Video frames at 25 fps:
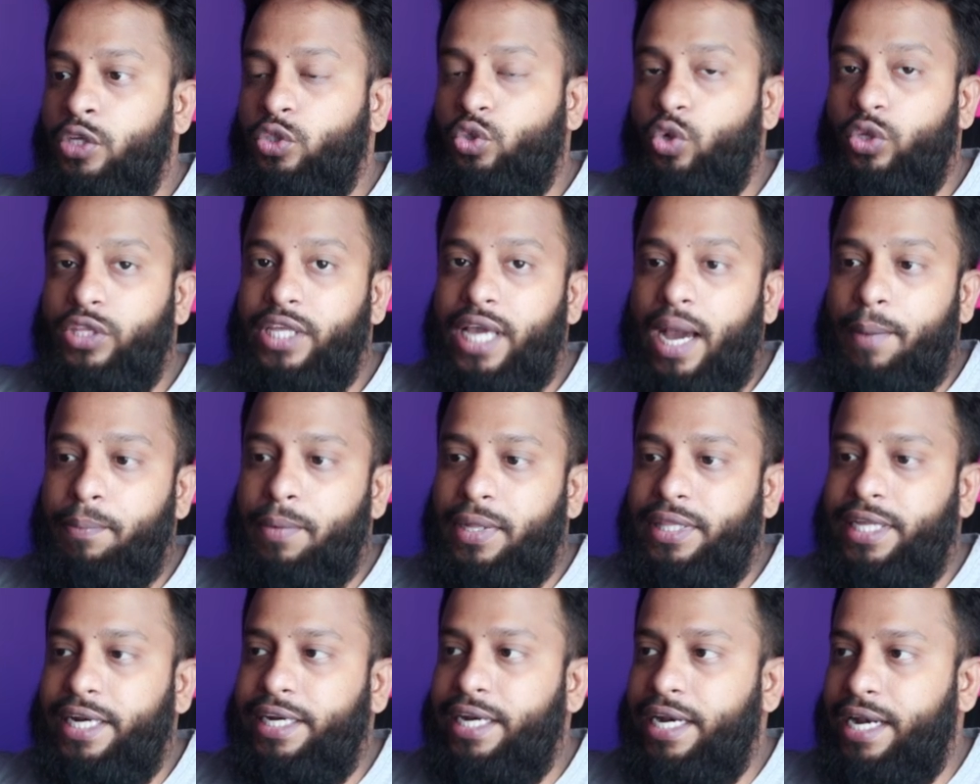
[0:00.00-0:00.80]
যদি
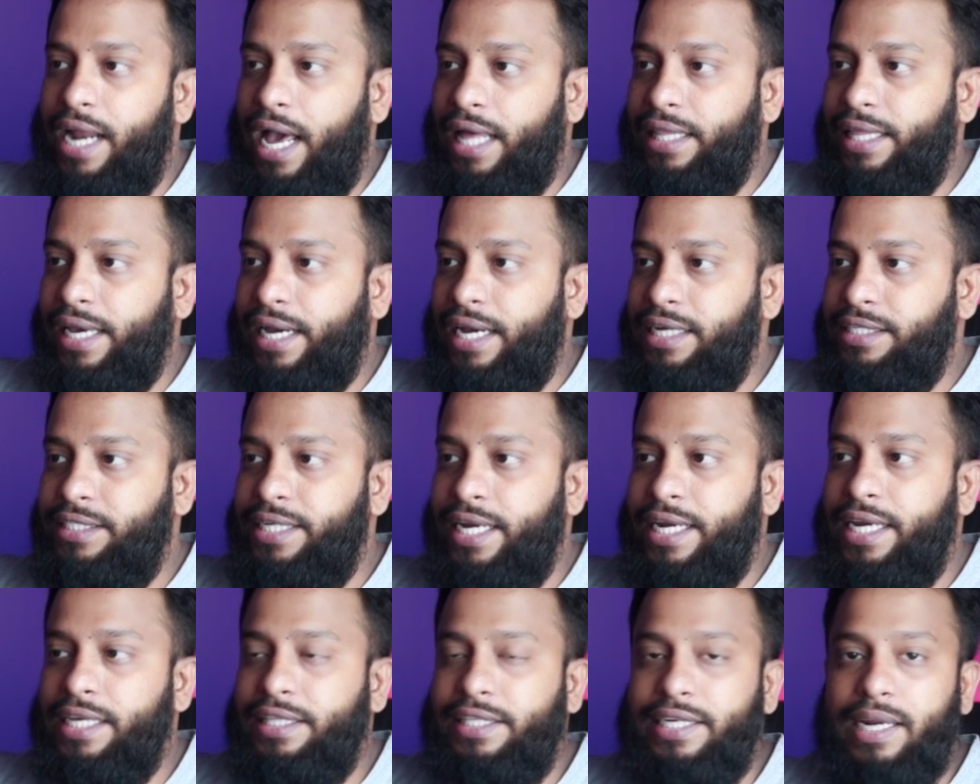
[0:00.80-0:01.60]
আপনাদের এটি না দেখায়
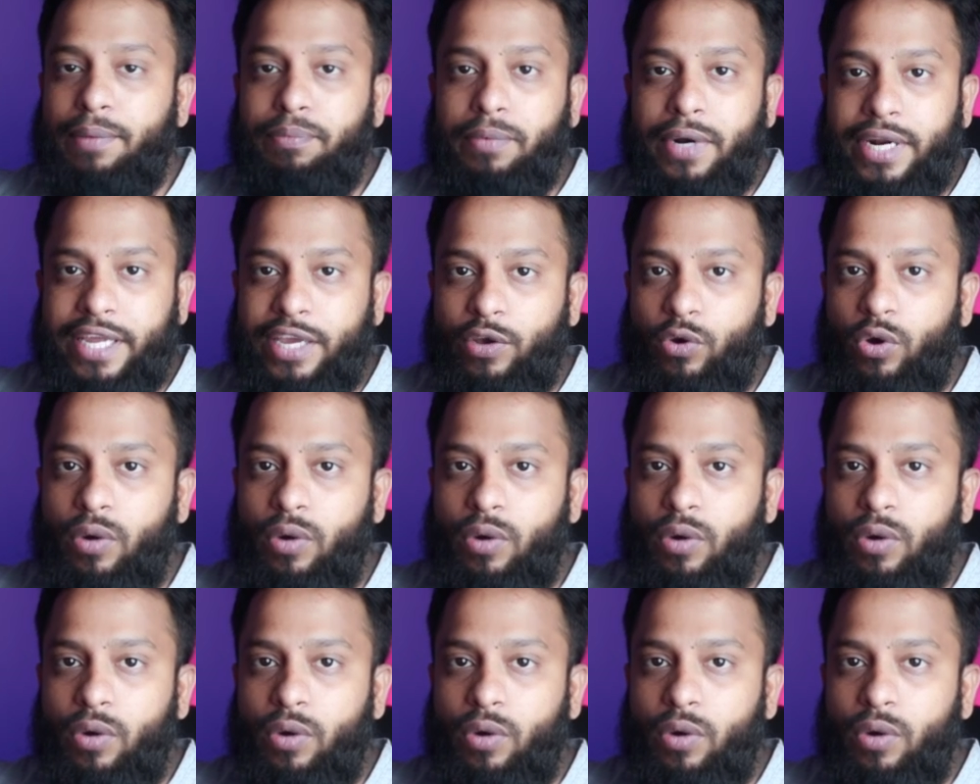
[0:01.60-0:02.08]
সেক্ষেত্রে আপনারা কী